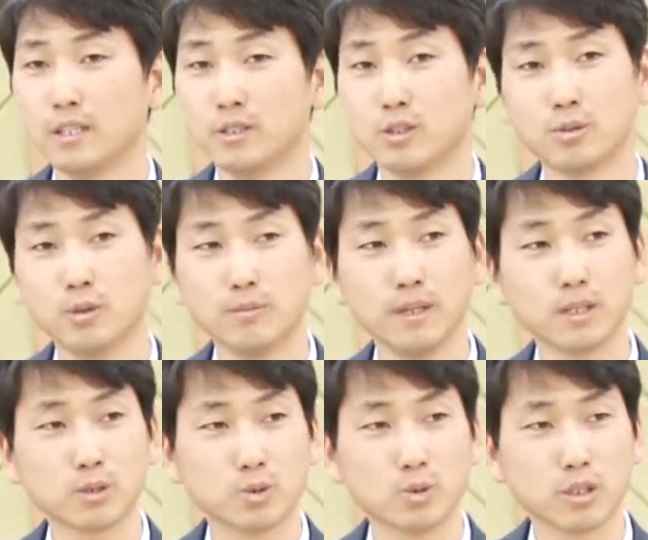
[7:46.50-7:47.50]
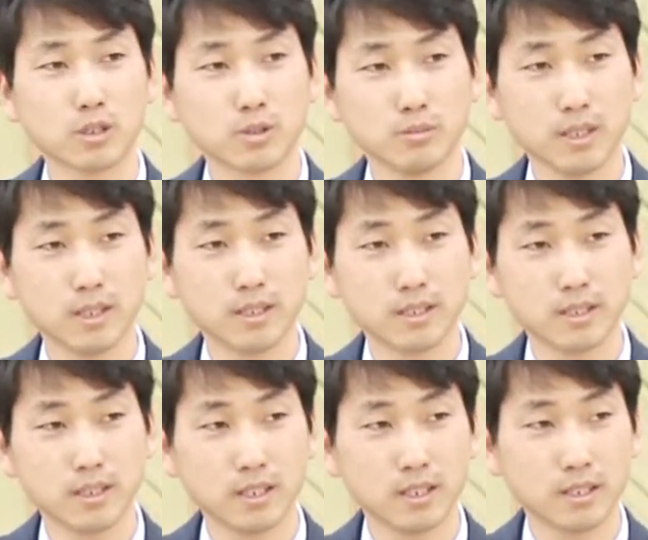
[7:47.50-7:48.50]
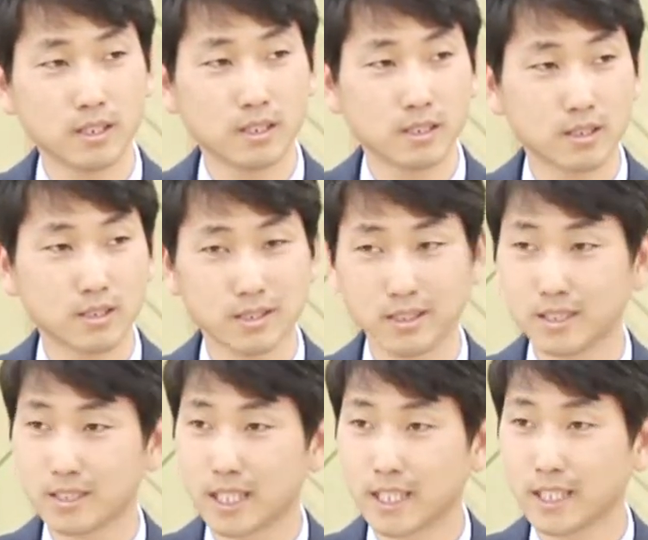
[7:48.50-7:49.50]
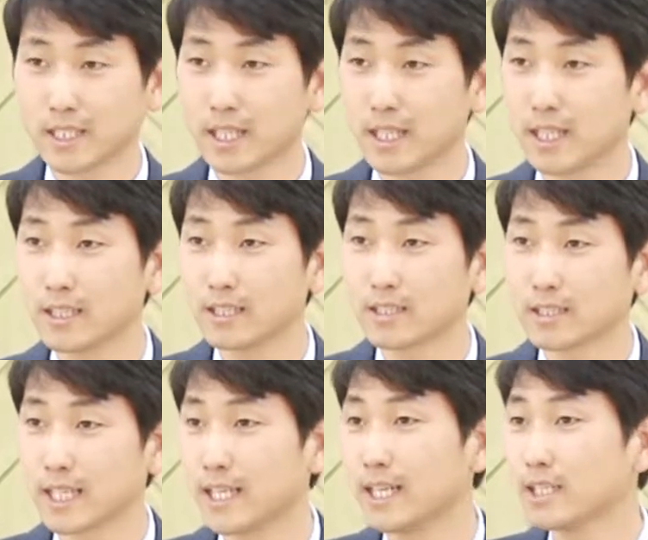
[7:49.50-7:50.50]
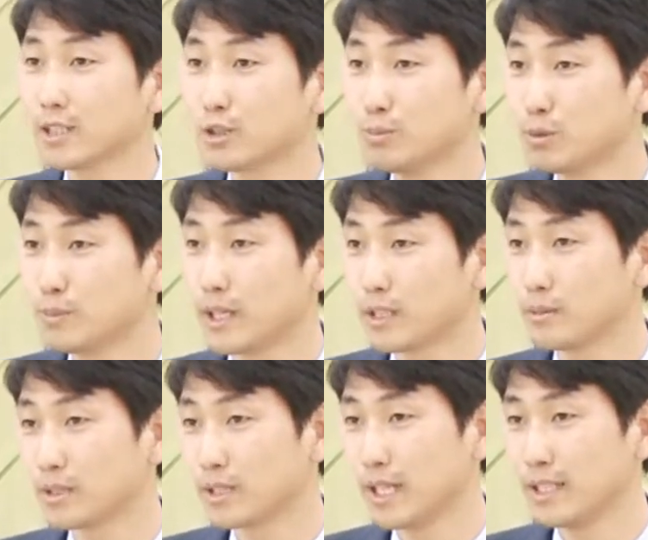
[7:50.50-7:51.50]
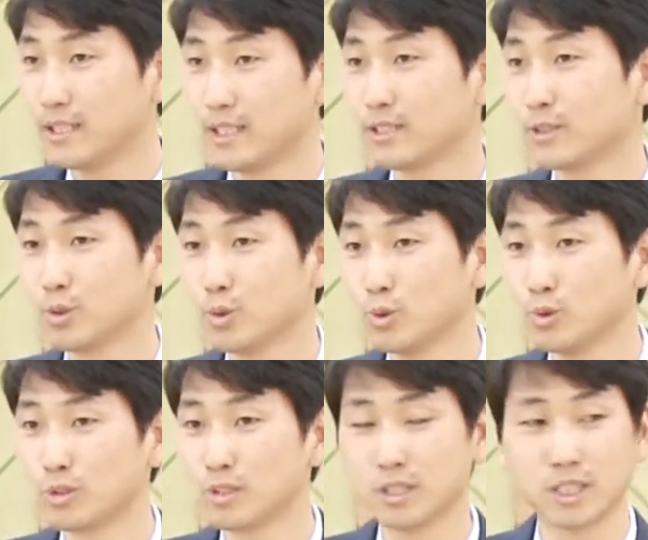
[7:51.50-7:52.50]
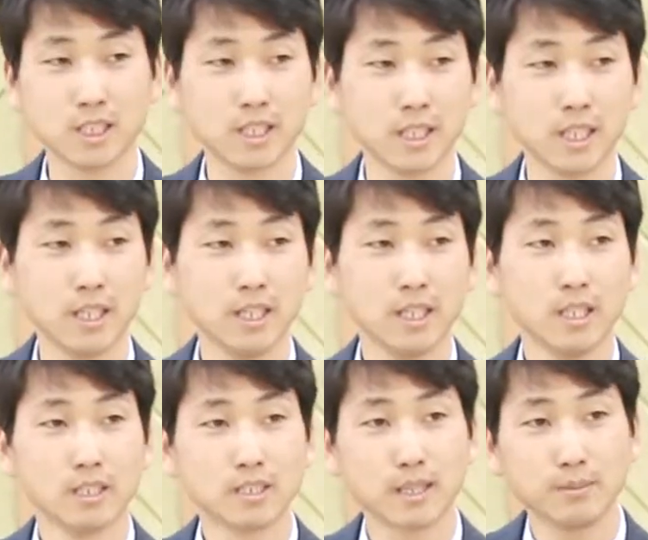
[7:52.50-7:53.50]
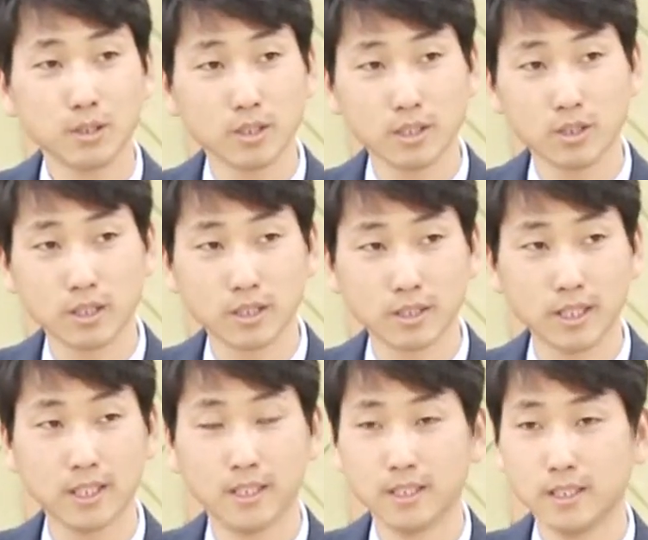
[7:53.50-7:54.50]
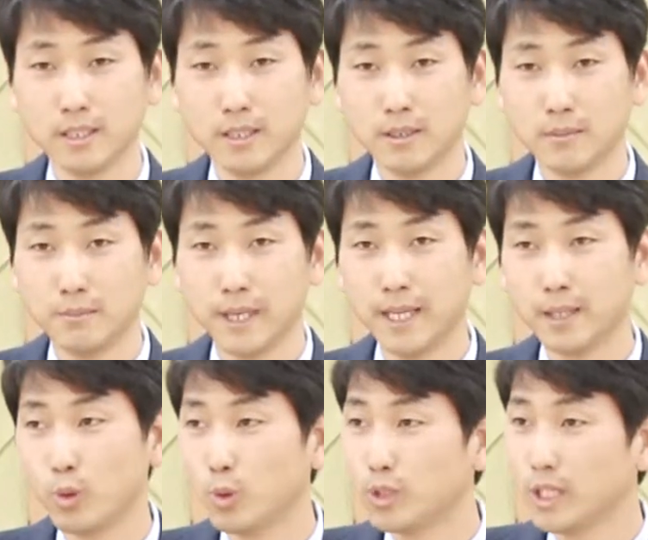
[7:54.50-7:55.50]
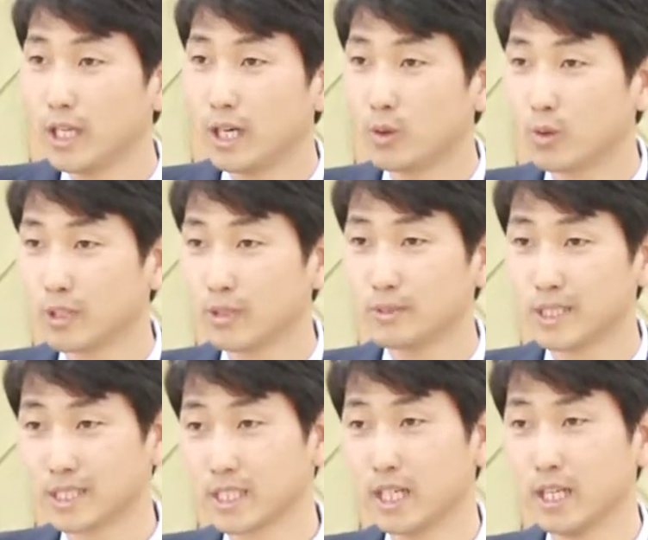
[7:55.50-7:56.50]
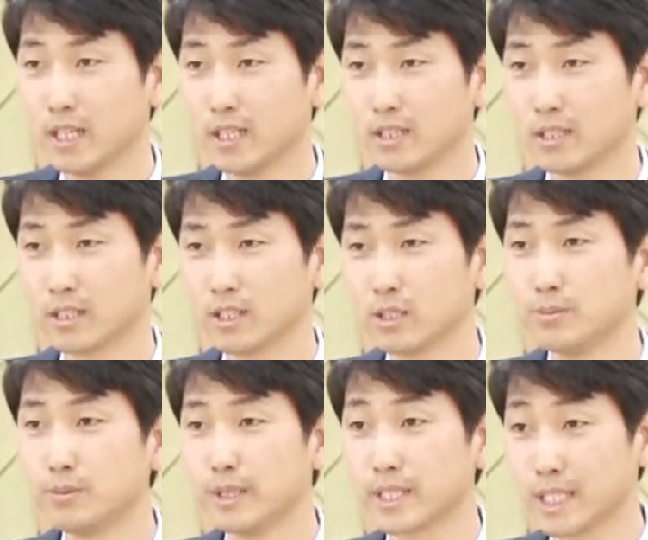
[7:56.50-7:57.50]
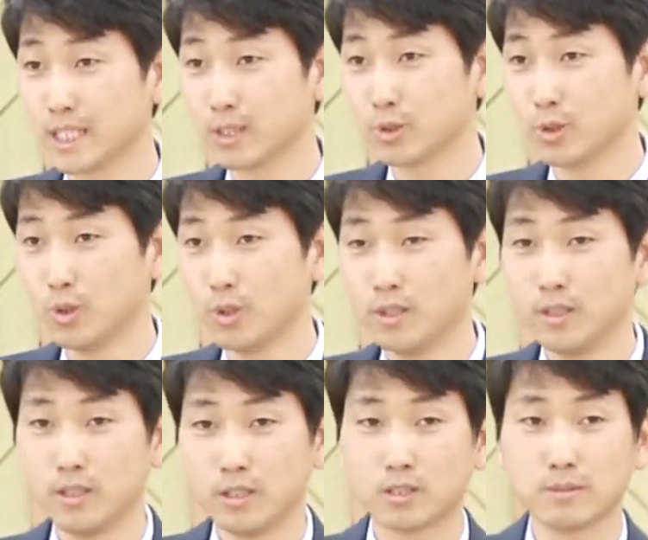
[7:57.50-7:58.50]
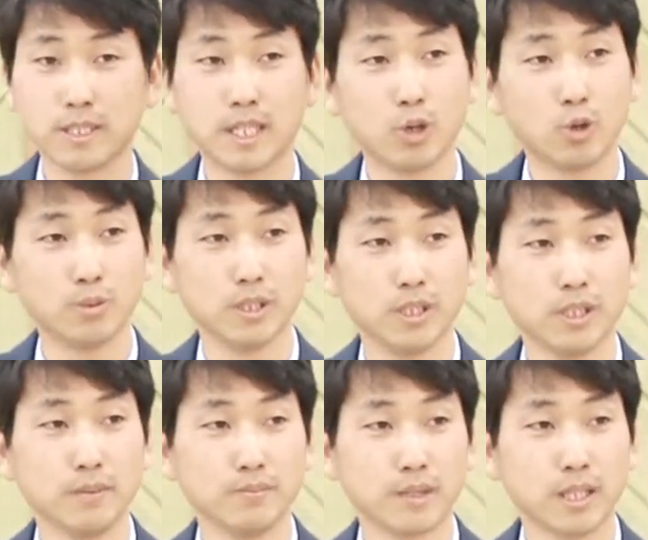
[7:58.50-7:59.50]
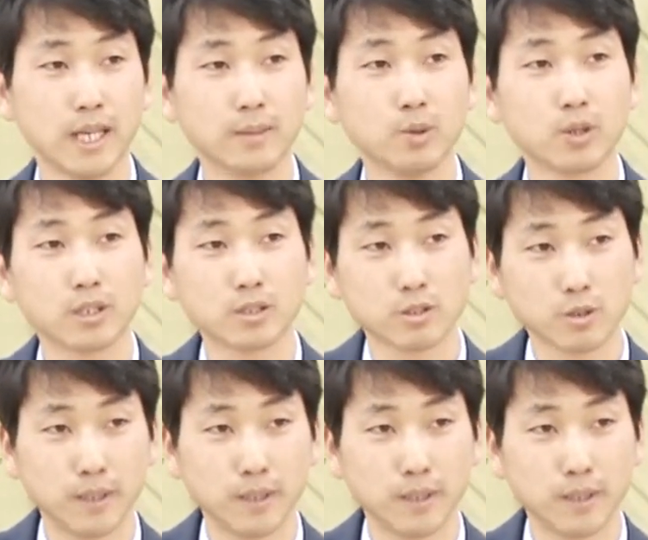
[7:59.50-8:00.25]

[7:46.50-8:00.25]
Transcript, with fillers: 여러분 얼마나 좋을까 정말 그 자기 사랑하는 사랑을 듬뿍 받으면서 아이를 낳는 좋은 그 시기에 생명이 잃어갈 때 벤온이라고 이름을 지차 이게 슬픔의 자식으로 하지만 야곱이 행복의 뜻을